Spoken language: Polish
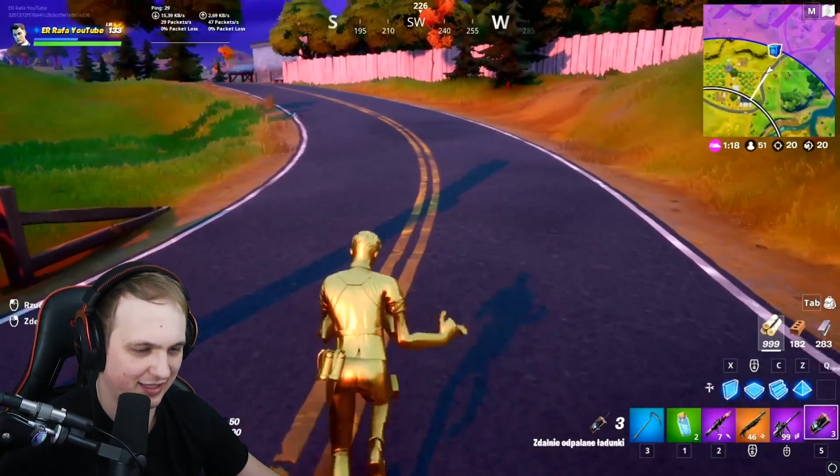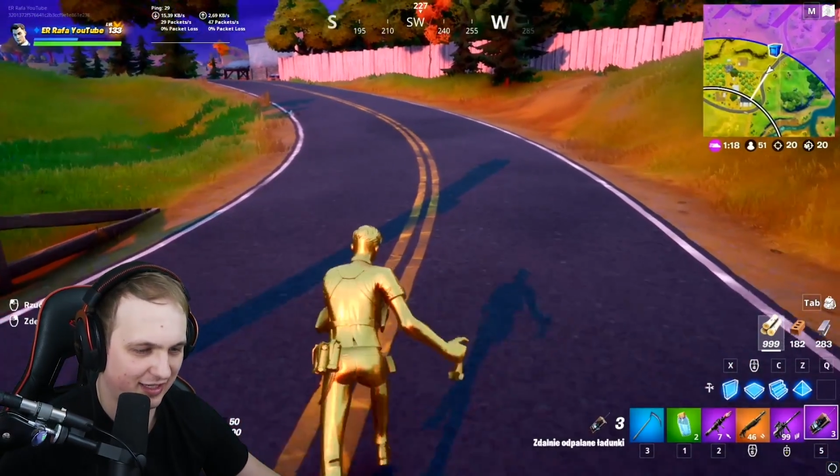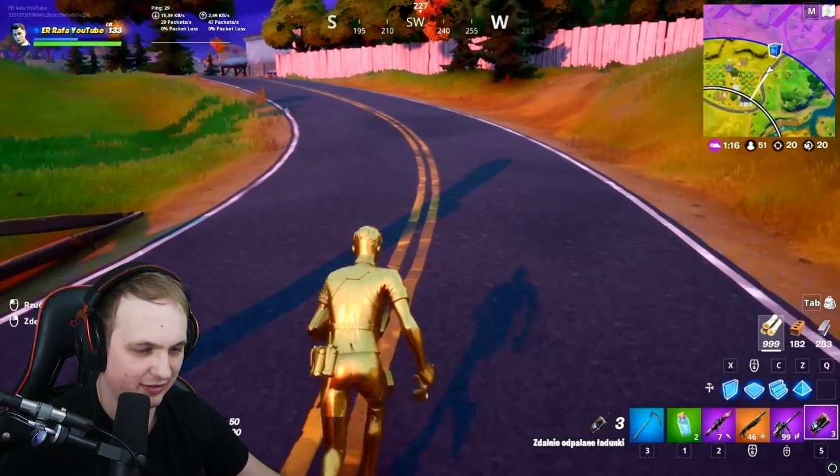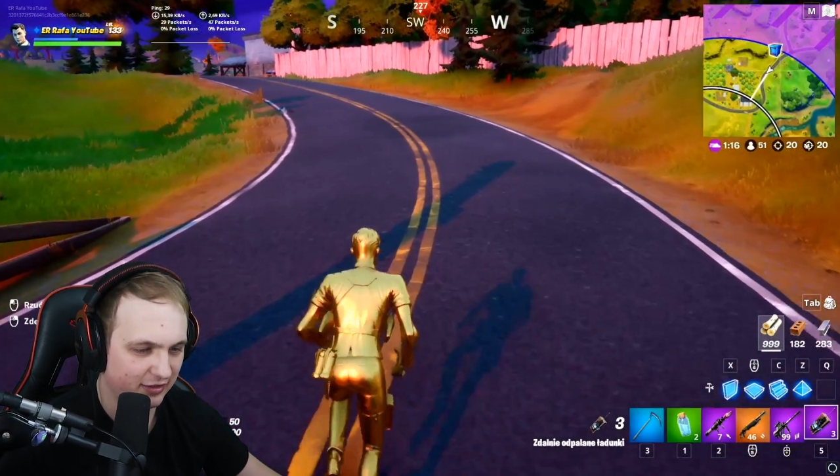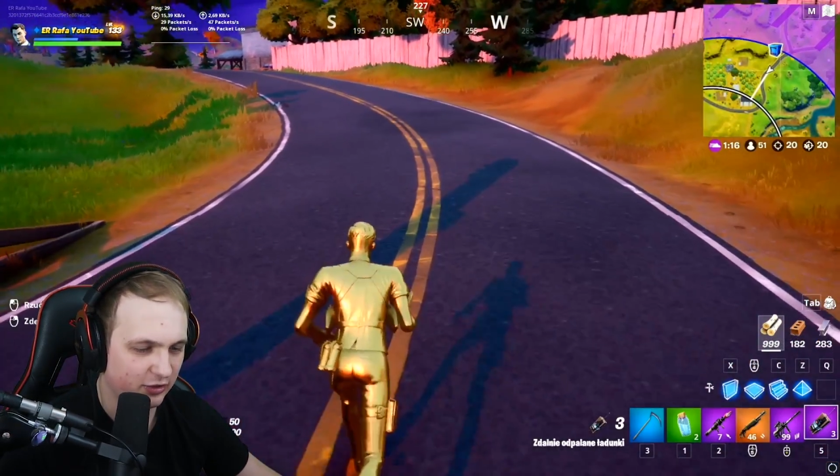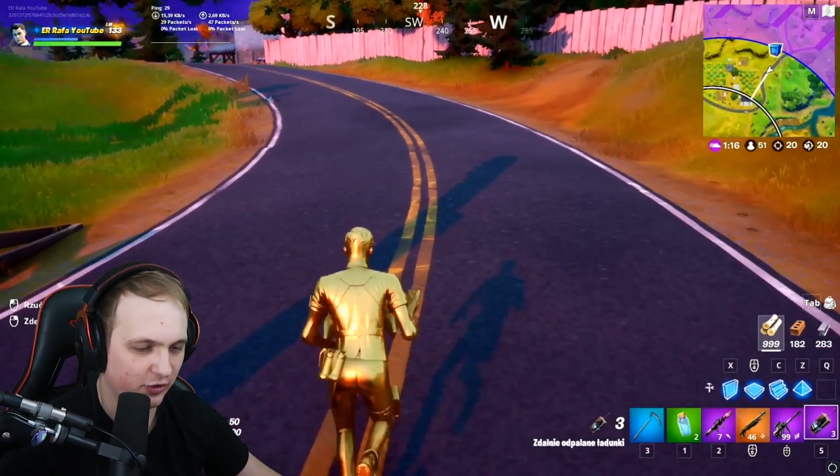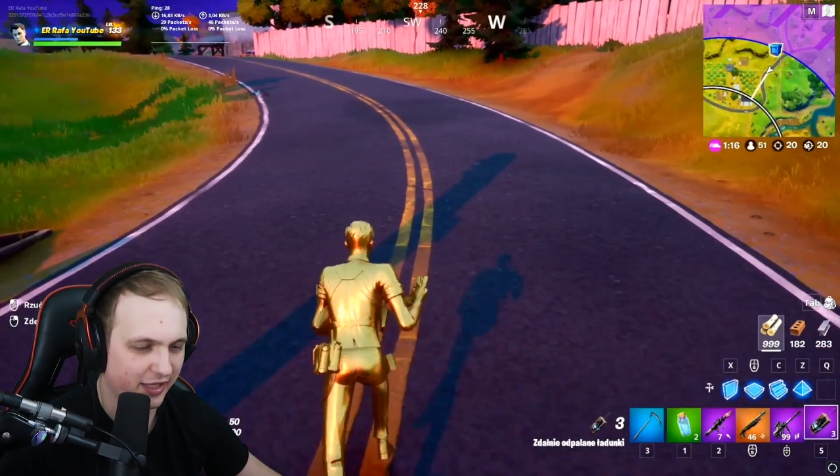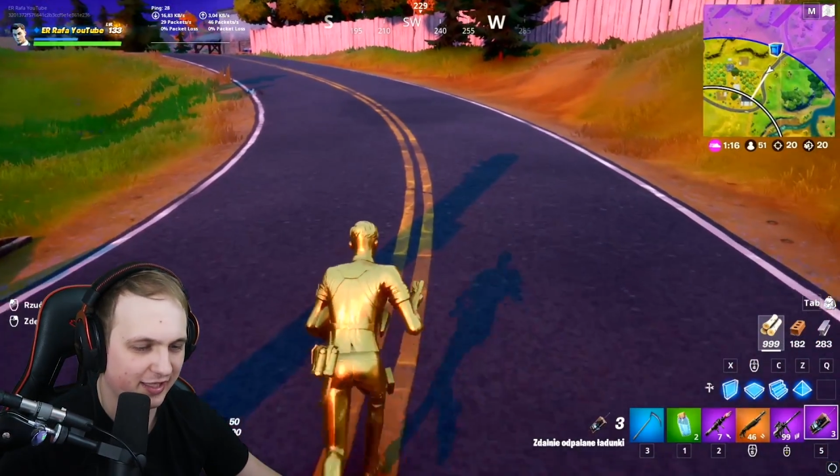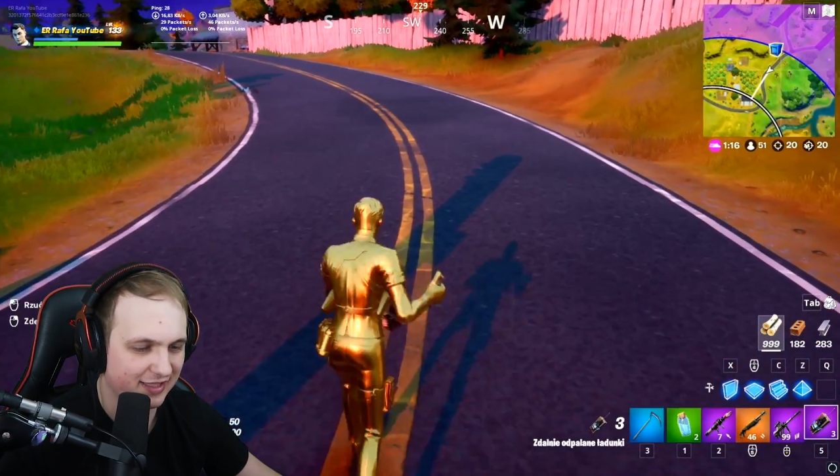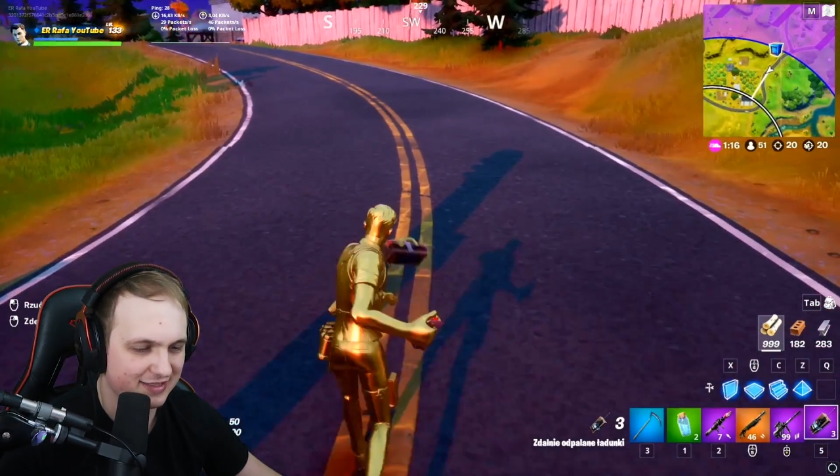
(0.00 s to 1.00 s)
Ja tylko
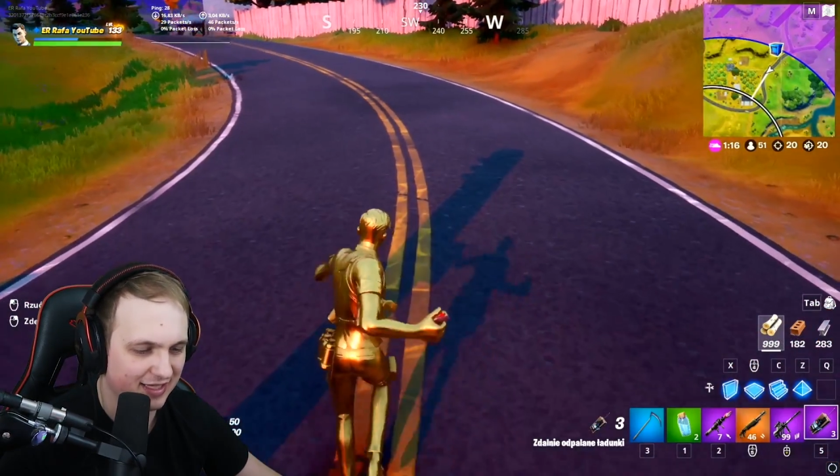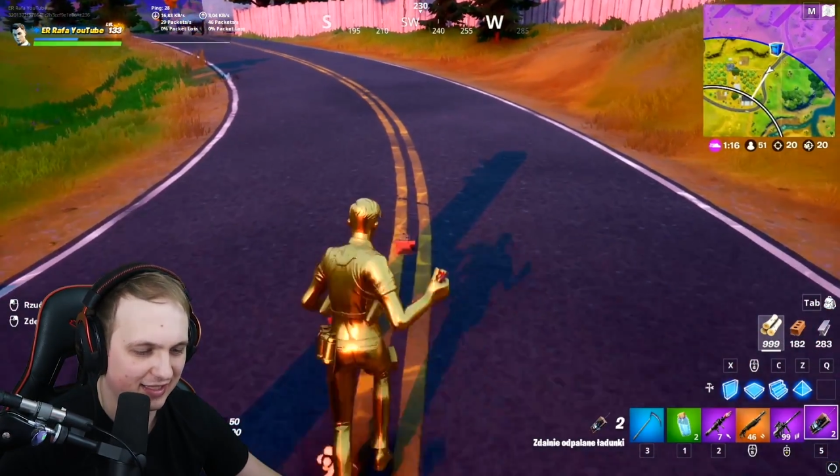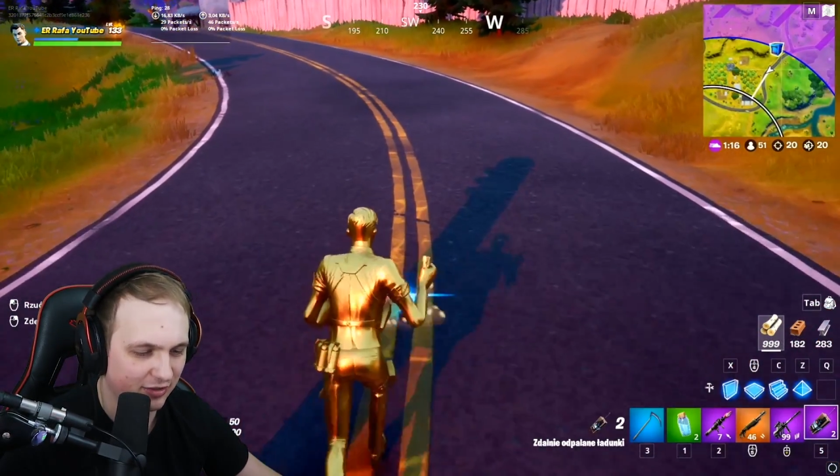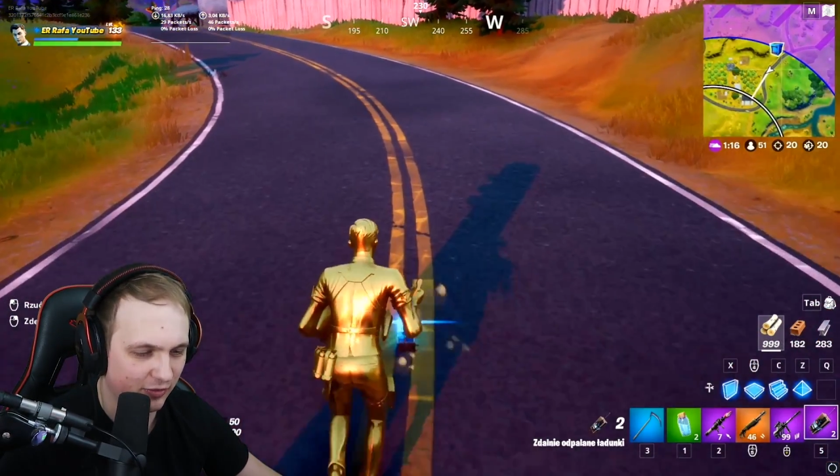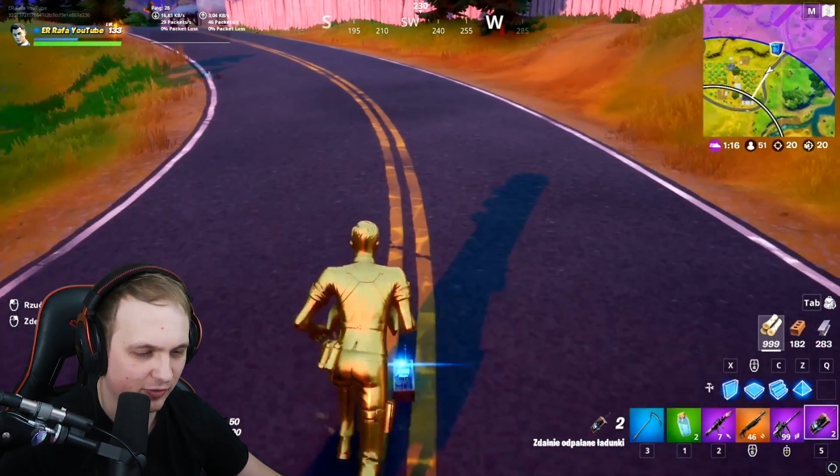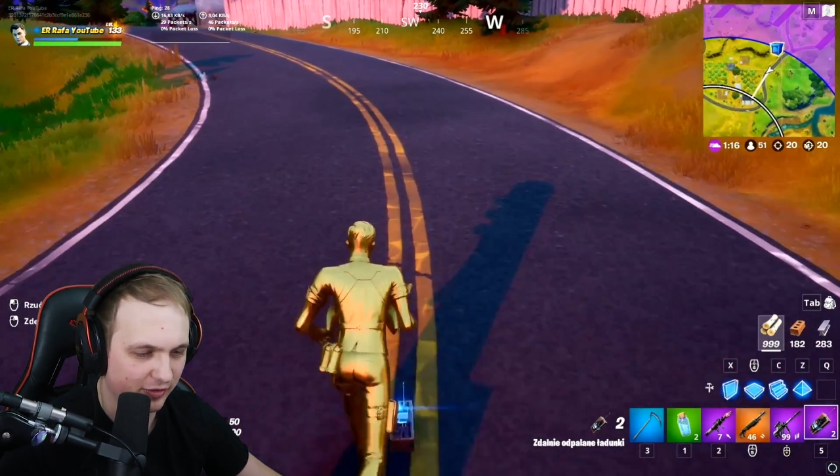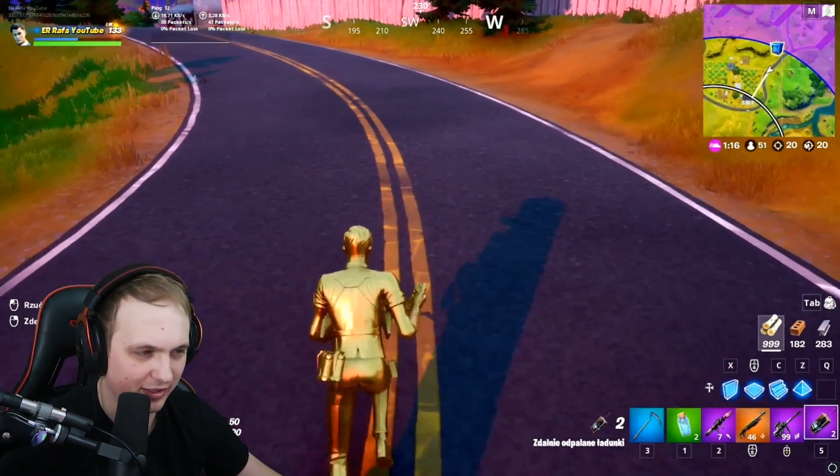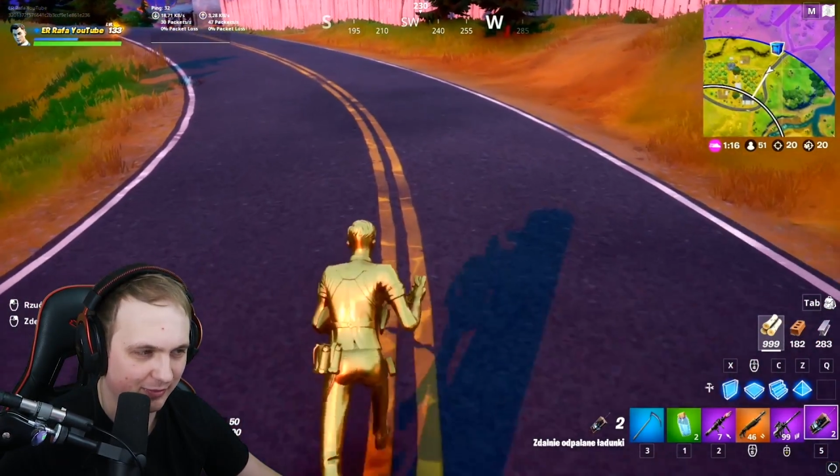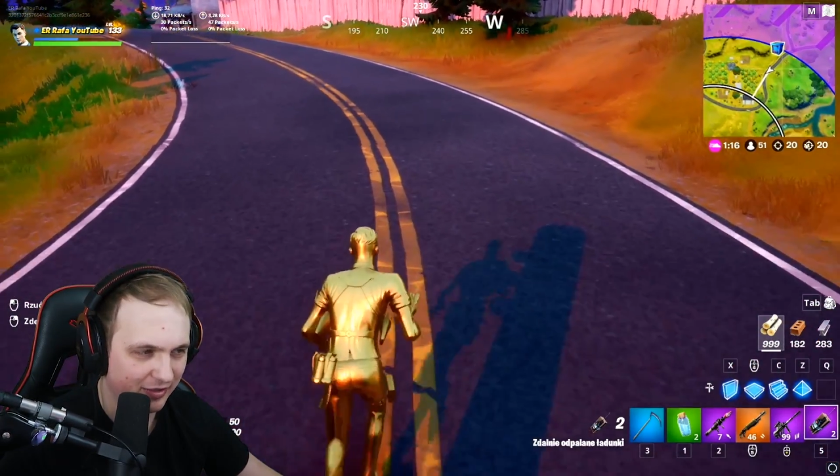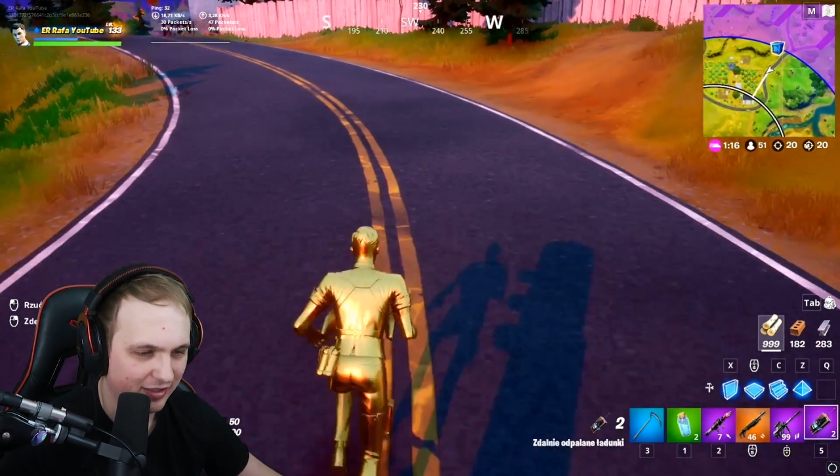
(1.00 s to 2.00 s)
jeden za
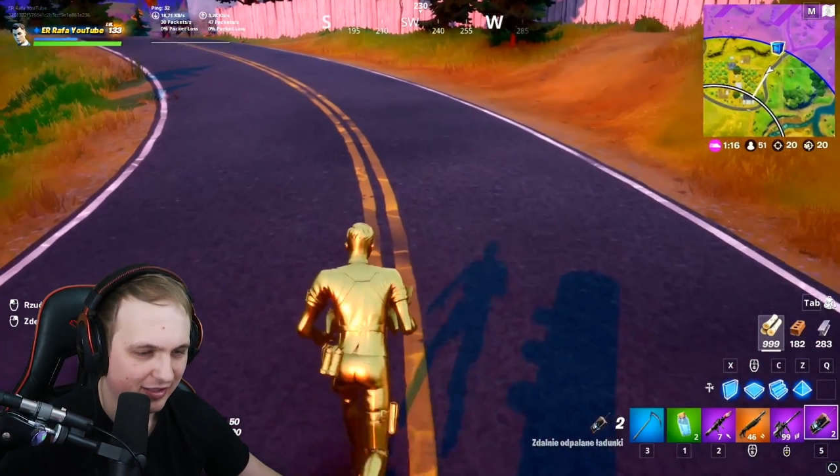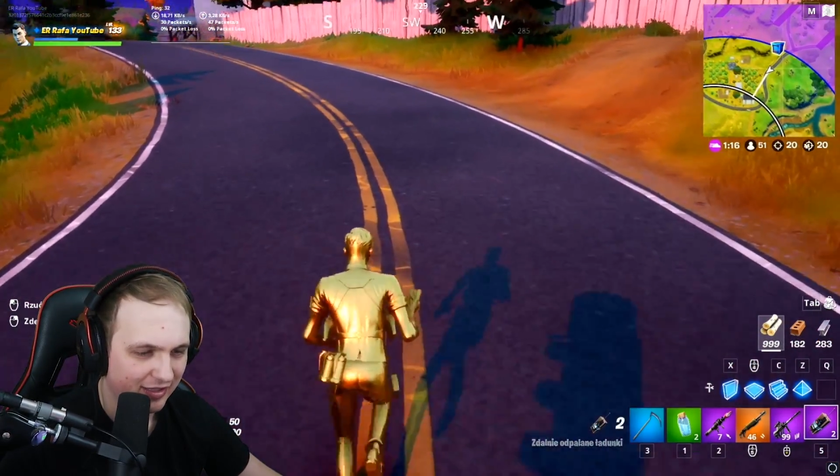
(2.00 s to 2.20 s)
drugim.